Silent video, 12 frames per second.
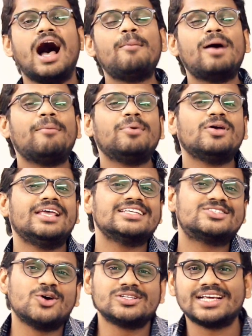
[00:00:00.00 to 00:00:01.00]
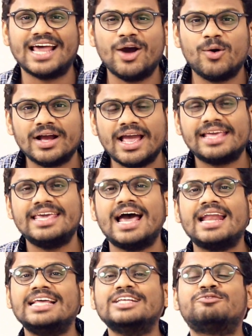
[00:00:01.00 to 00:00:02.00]
अब आप लोग ये सोच रहे होंगे कि
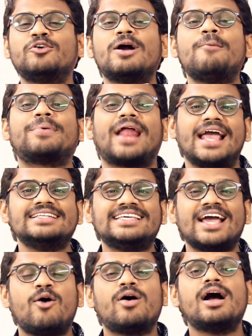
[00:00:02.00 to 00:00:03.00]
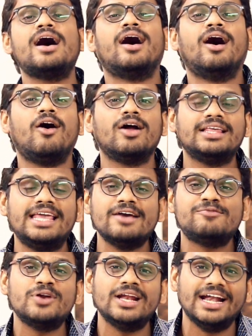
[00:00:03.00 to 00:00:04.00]
यार इस फोन का प्राइस क्या क्या होगा और ये
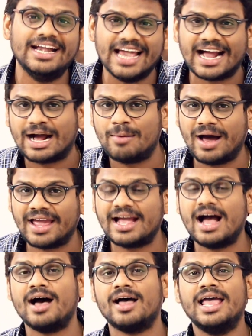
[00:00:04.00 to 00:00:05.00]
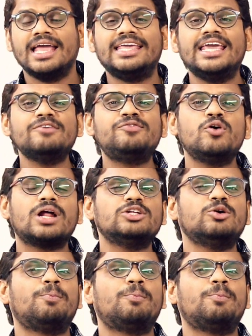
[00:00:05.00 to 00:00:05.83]
फोन इंडिया कब आएगा ये फोन का